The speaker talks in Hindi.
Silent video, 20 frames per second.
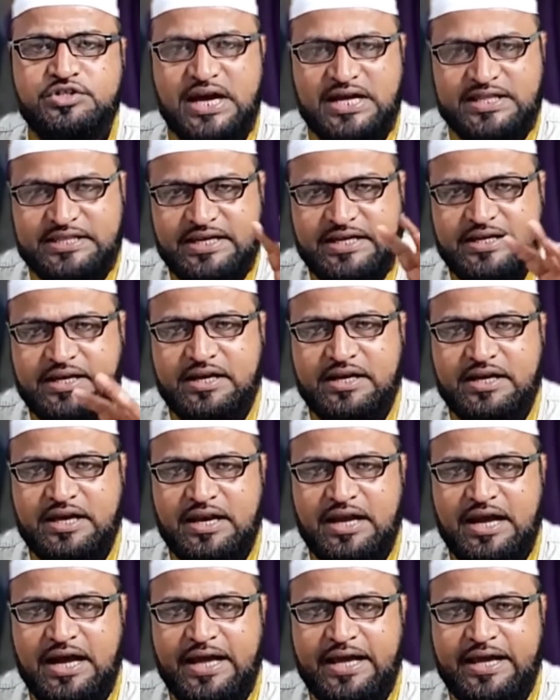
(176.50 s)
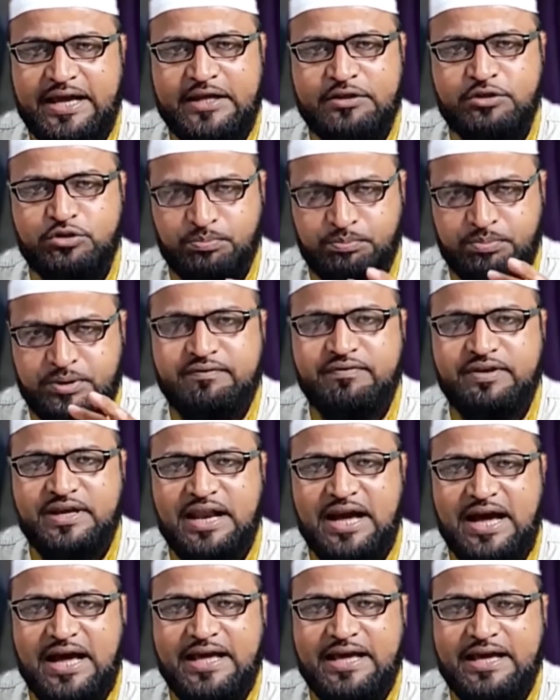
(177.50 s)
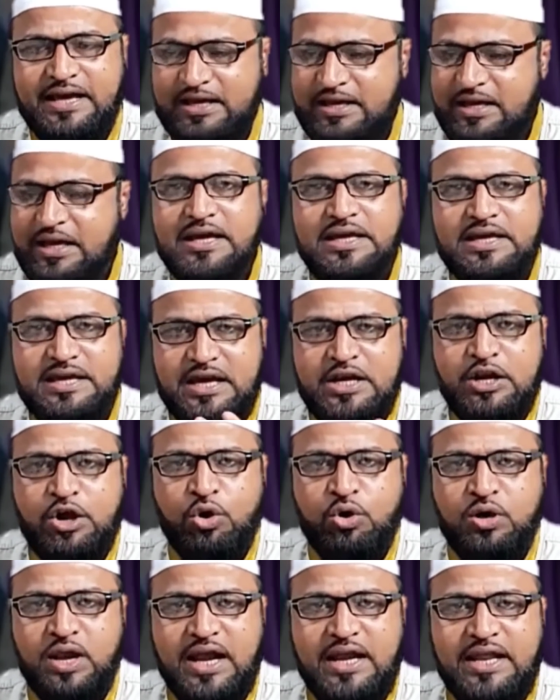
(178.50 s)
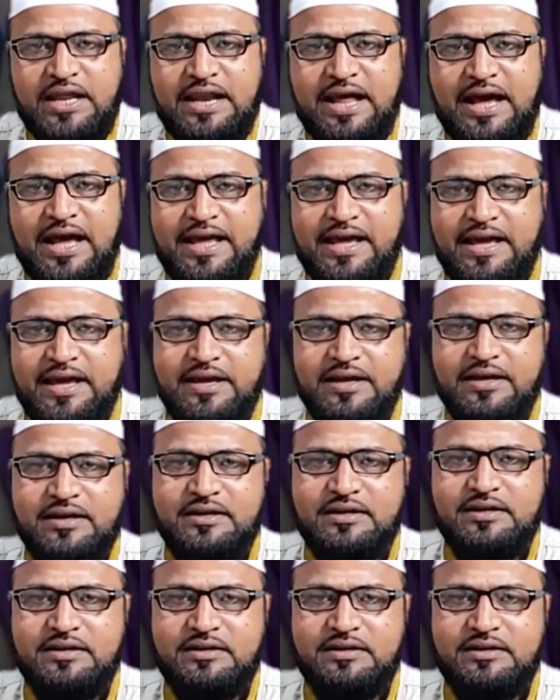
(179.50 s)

शादी करके लाए हैं तो बीवी लाए हैं या नौकरानी लाए हैं